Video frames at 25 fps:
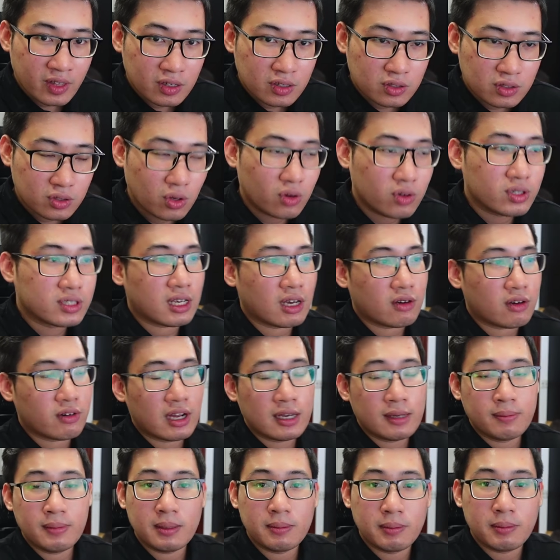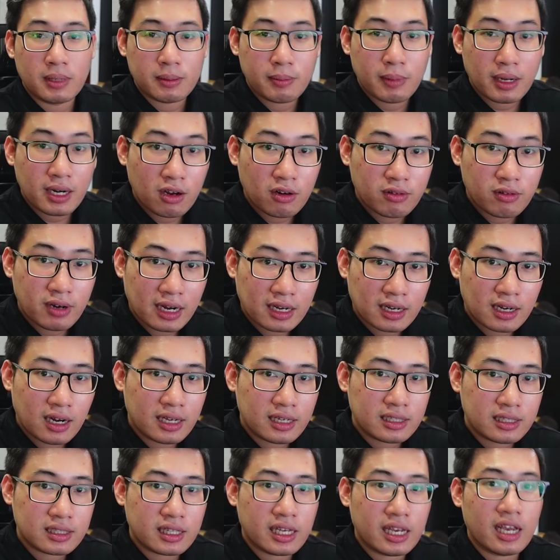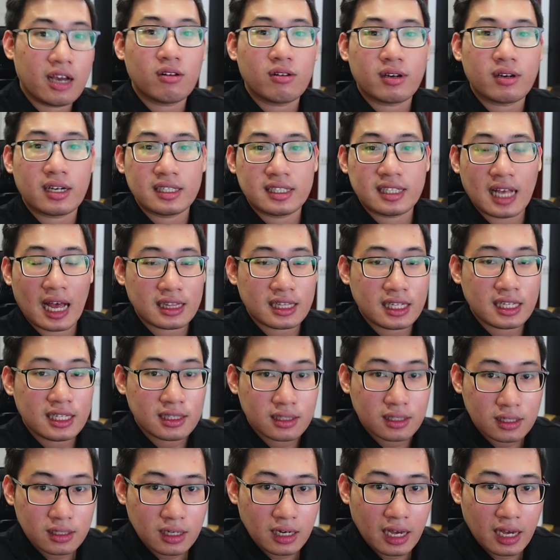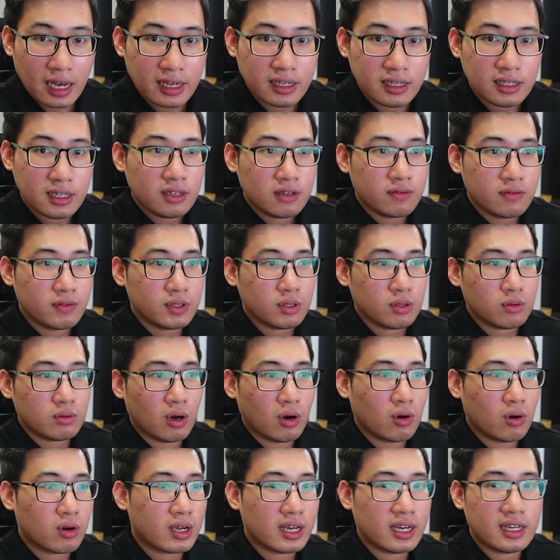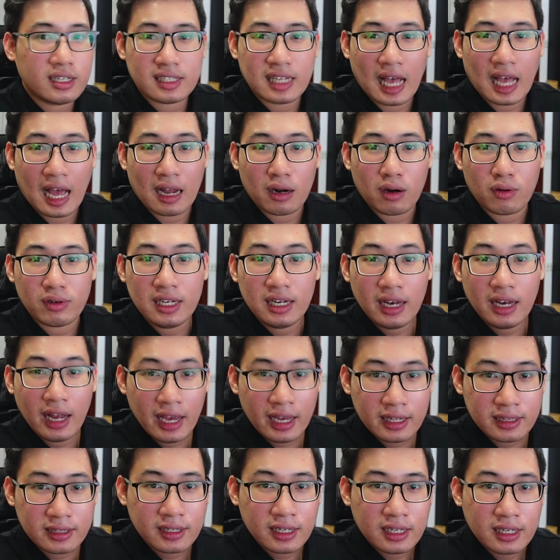Rồi sau đấy mình mới bắt đầu đặt lệnh theo cái giá tin tức đấy. Ví dụ ok giá nó đi lên